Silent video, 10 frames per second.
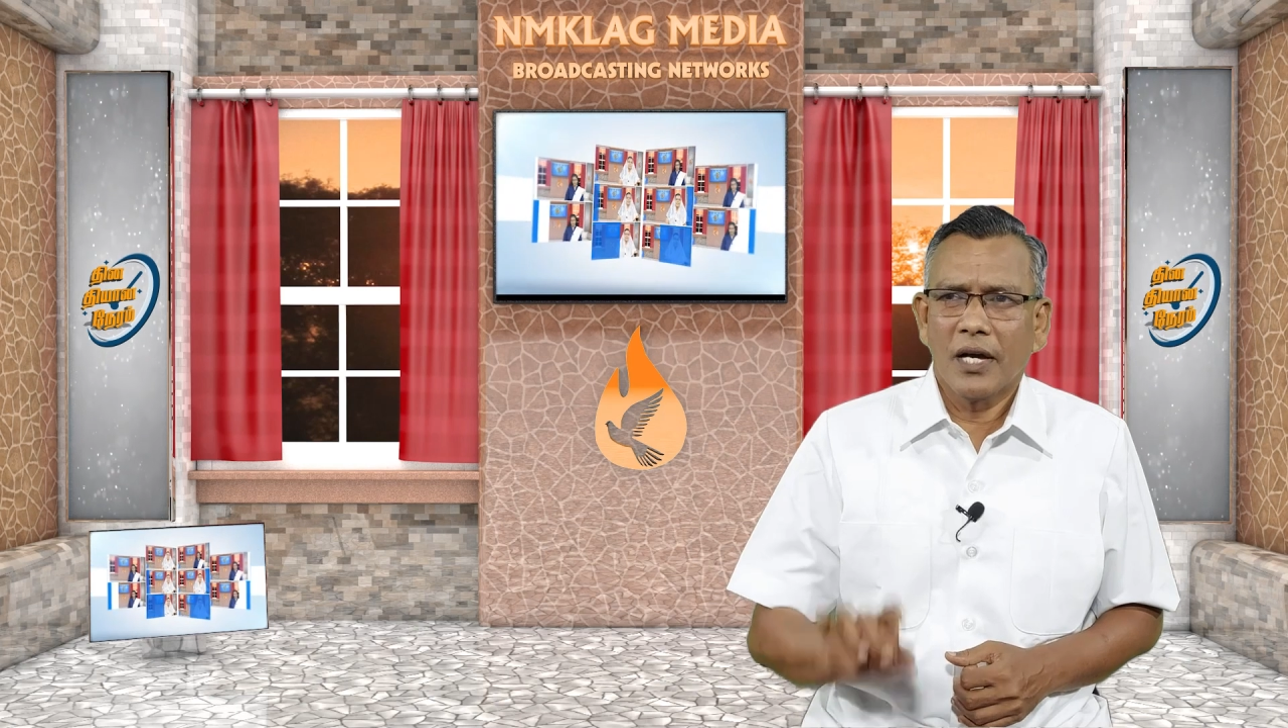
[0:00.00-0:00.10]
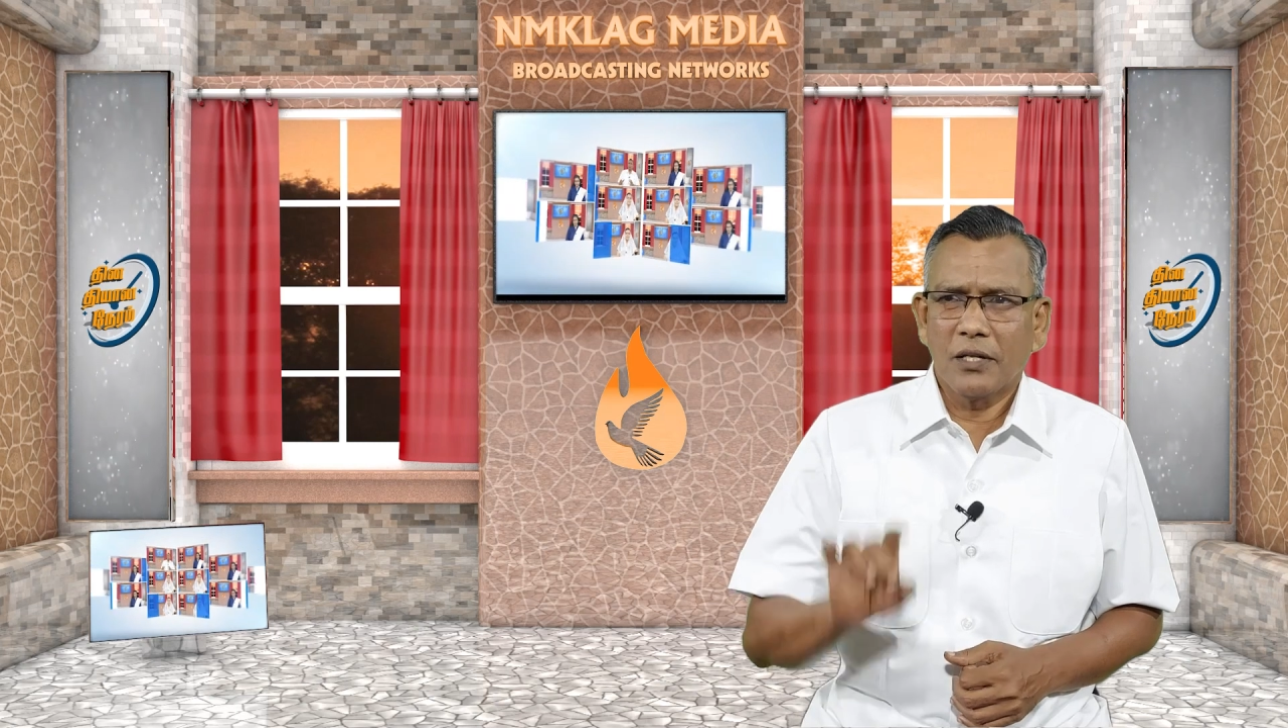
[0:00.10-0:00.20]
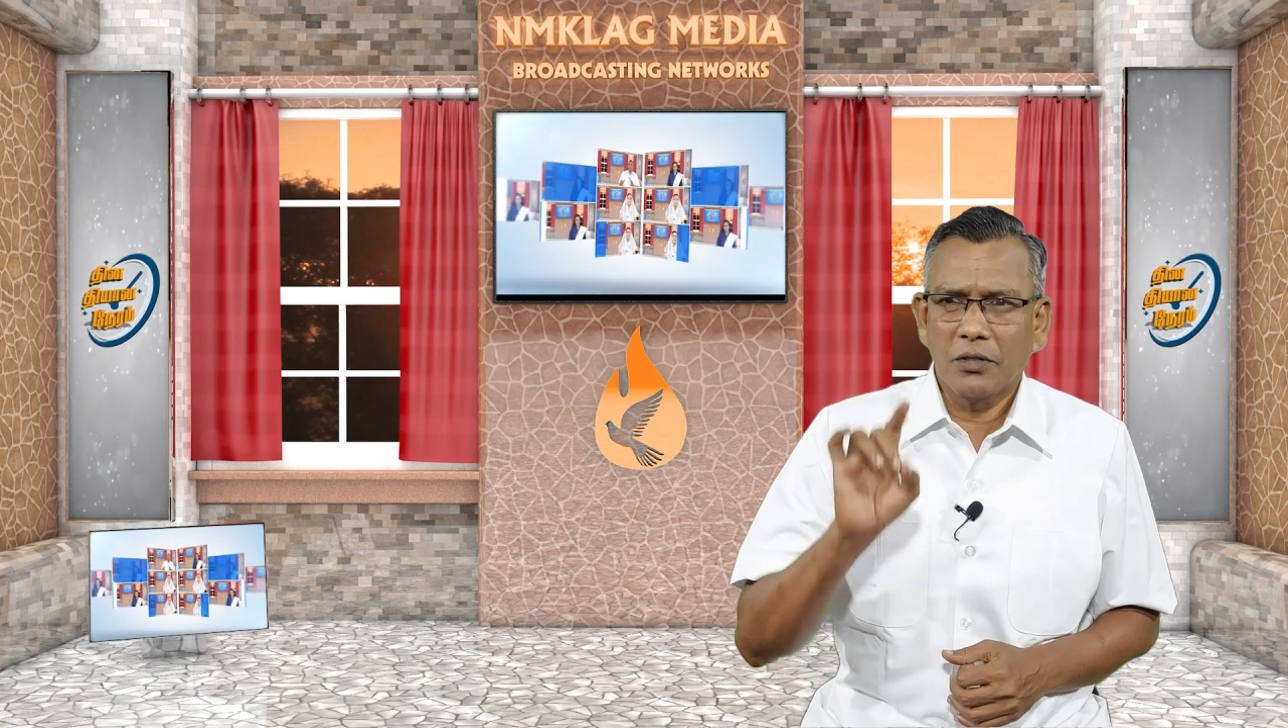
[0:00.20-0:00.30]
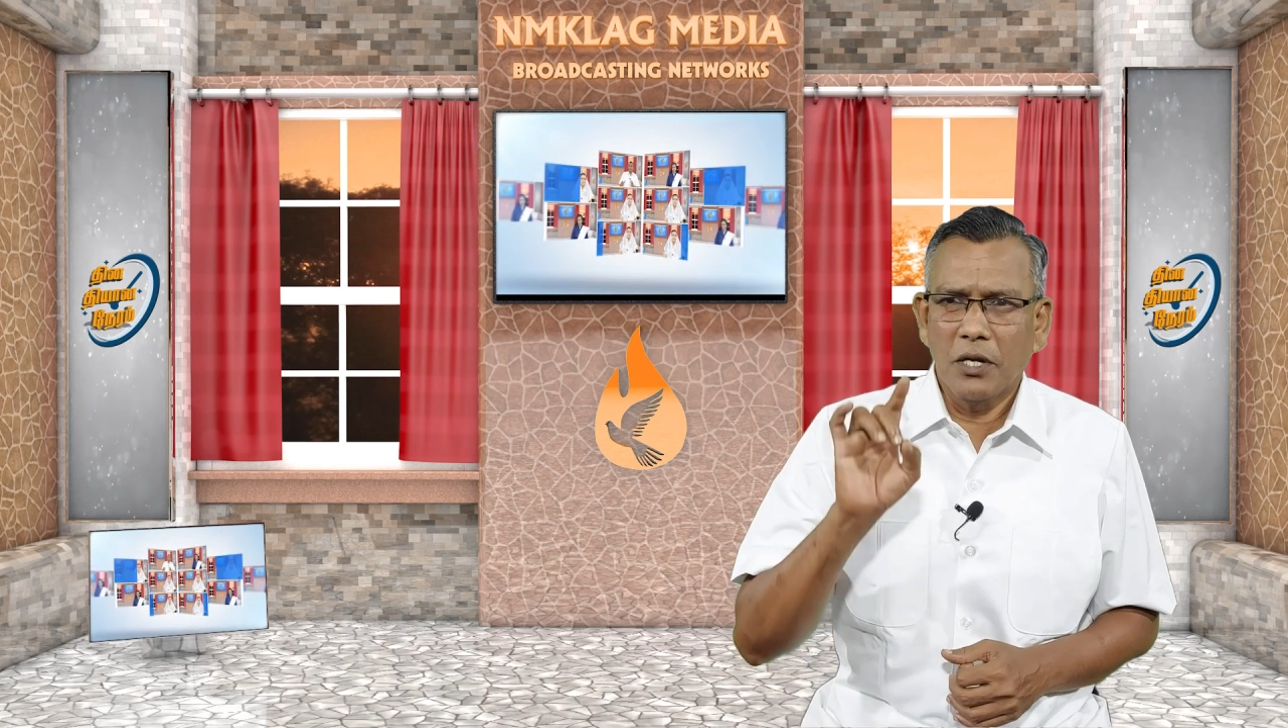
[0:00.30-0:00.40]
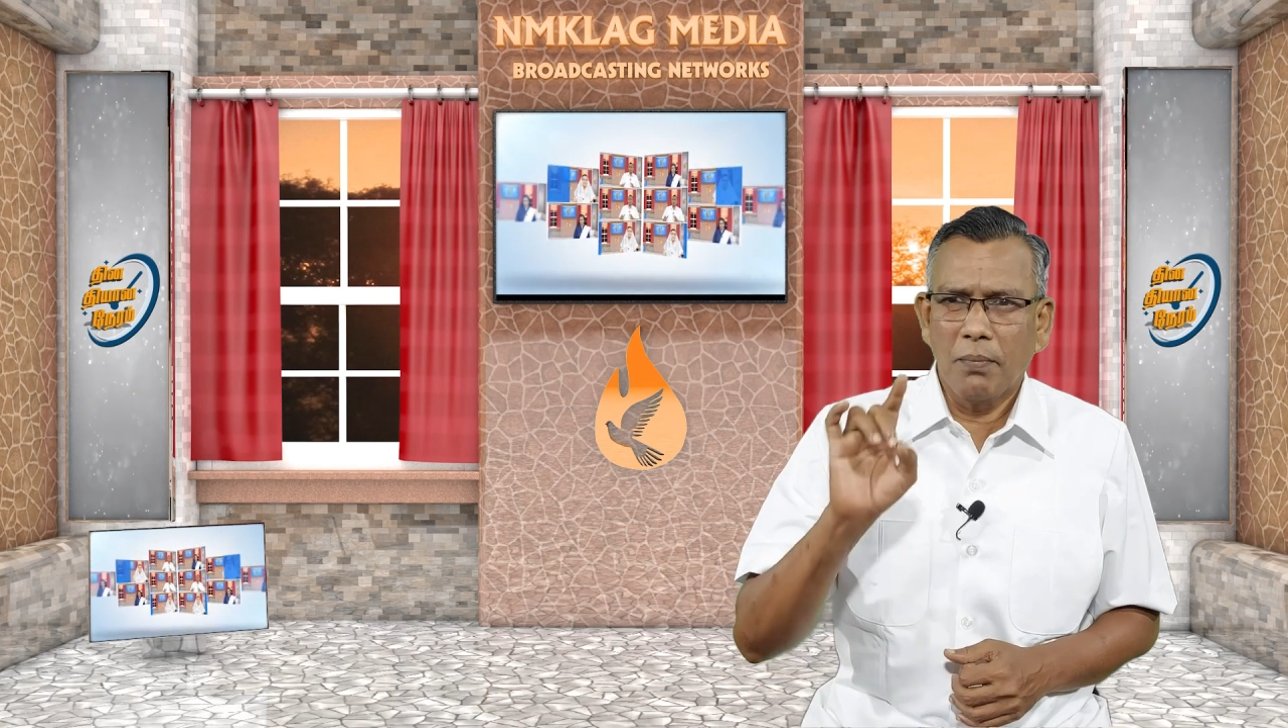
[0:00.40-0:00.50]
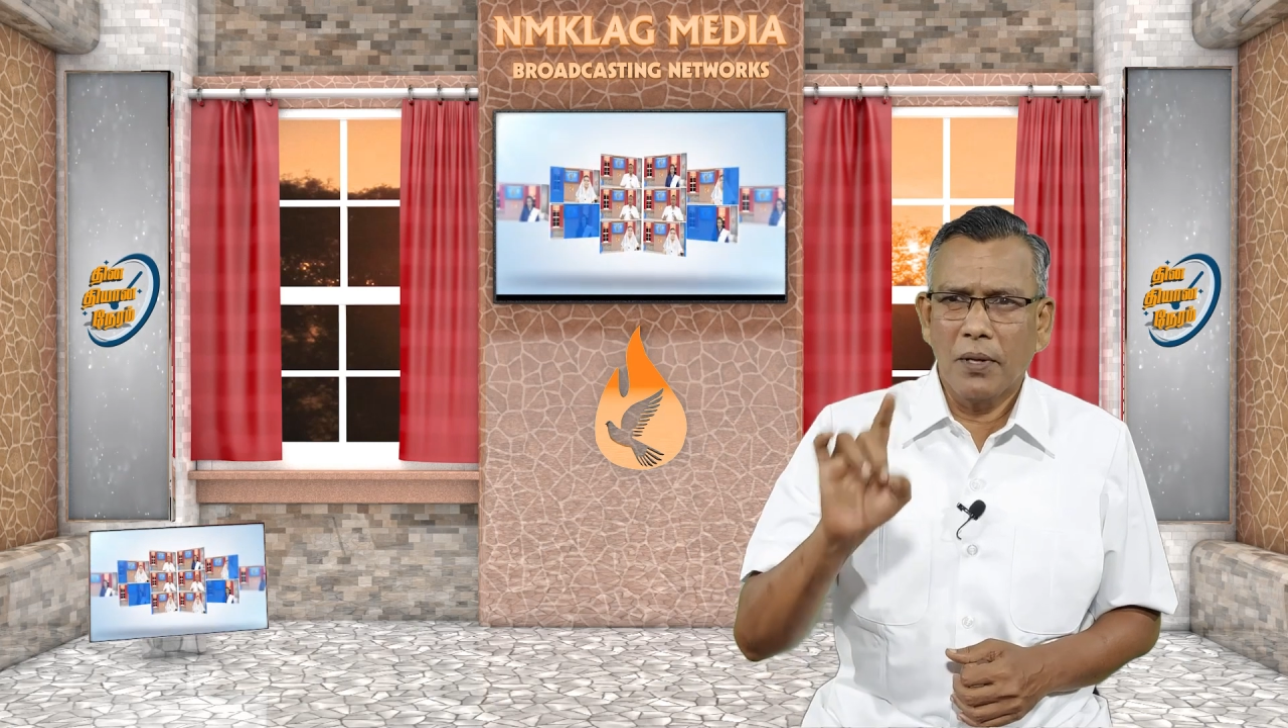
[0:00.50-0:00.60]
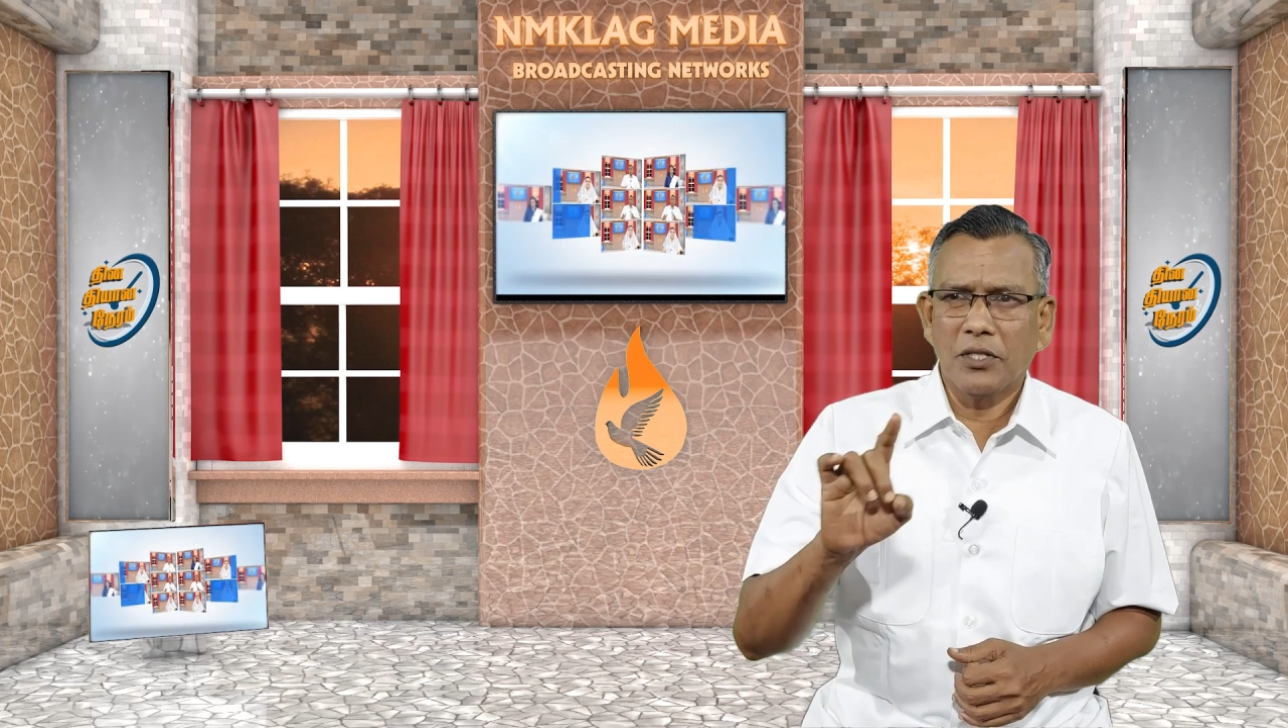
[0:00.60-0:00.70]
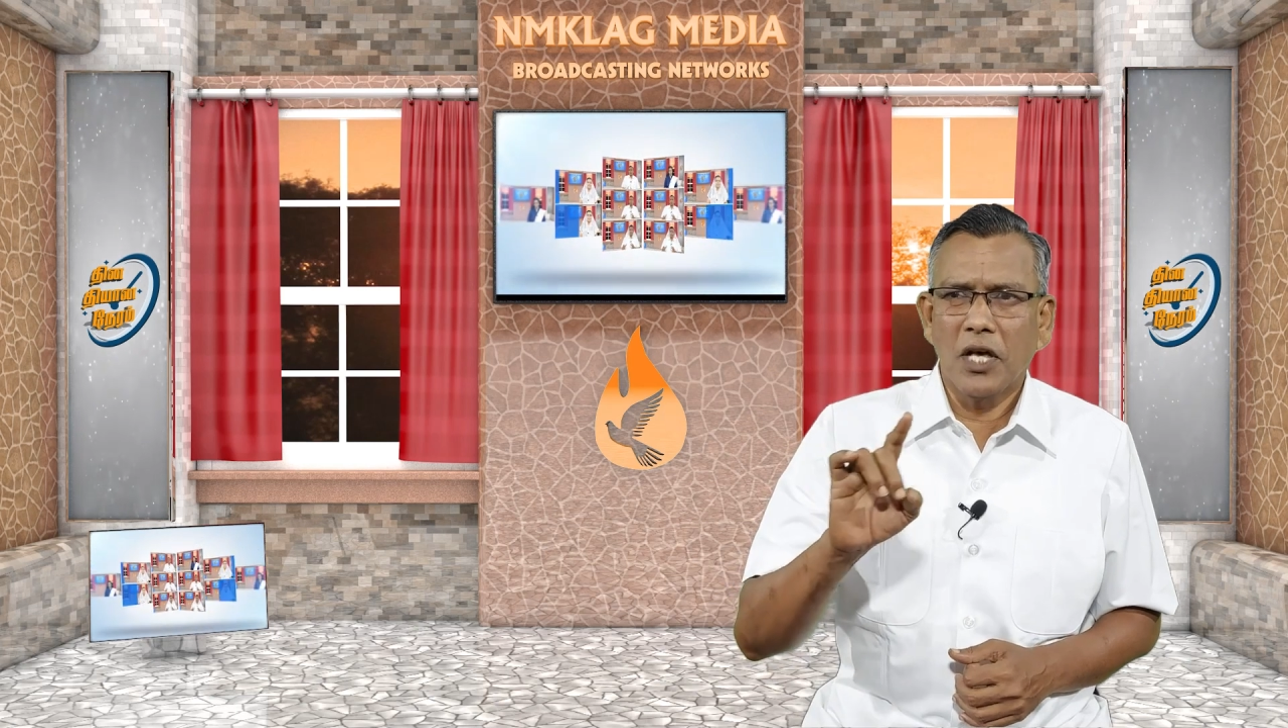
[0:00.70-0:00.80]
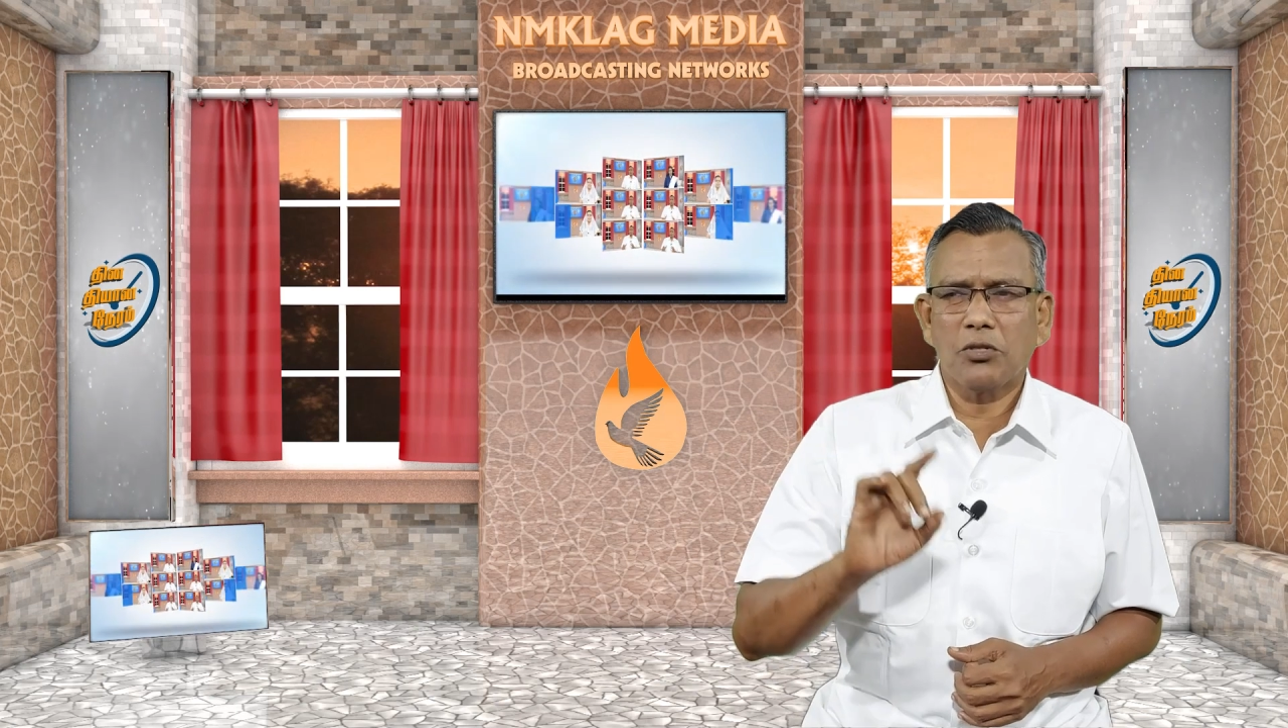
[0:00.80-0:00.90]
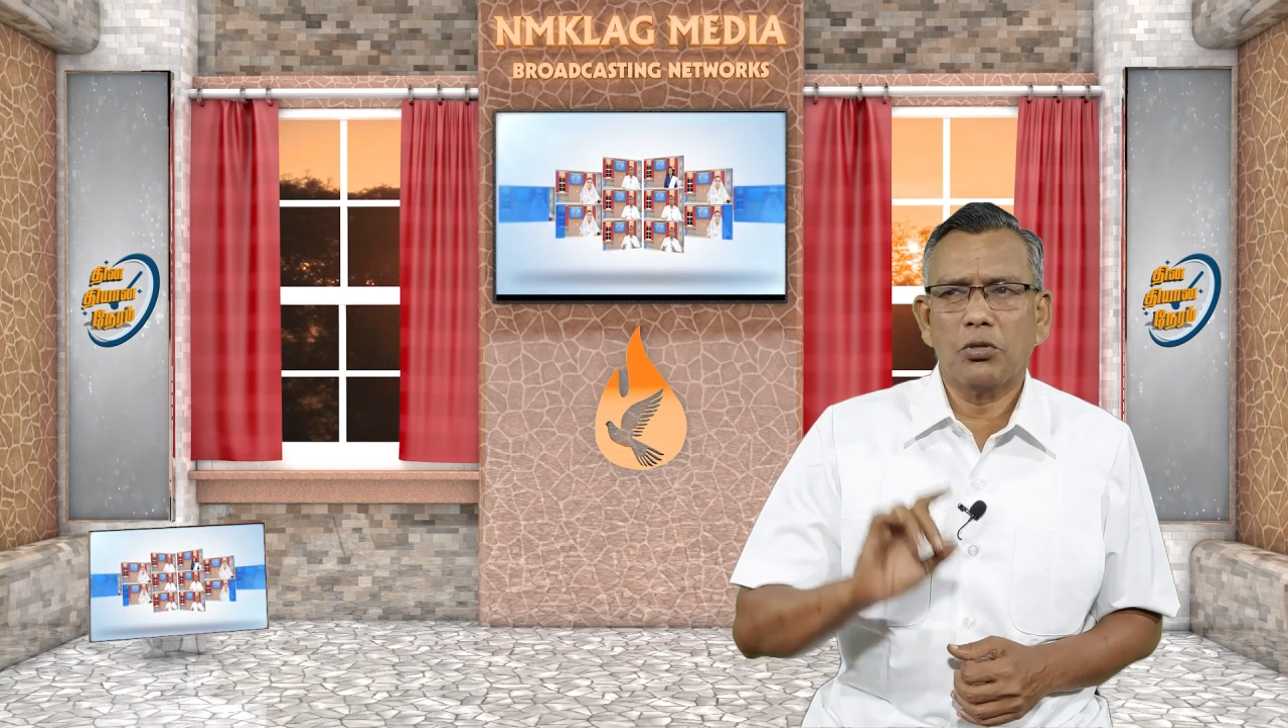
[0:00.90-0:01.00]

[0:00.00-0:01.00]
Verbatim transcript: கர்த்தருடைய பங்கு